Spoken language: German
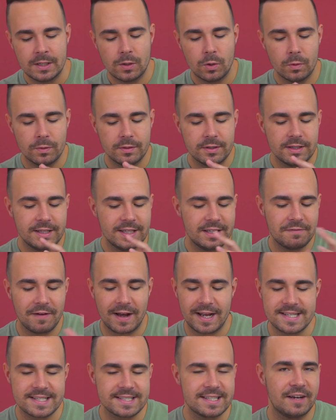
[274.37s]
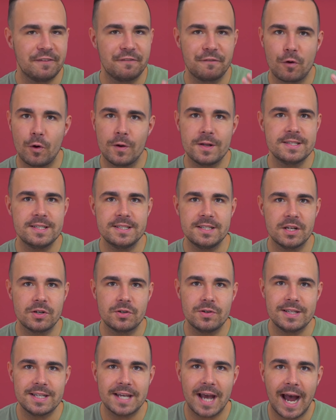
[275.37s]
Und ich weiß, da freuen sich
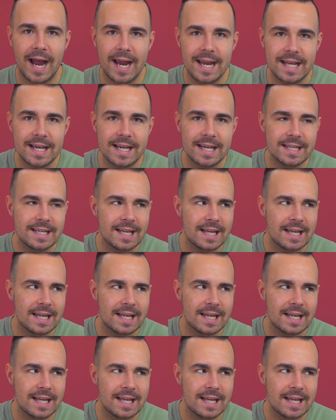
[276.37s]
natürlich einige,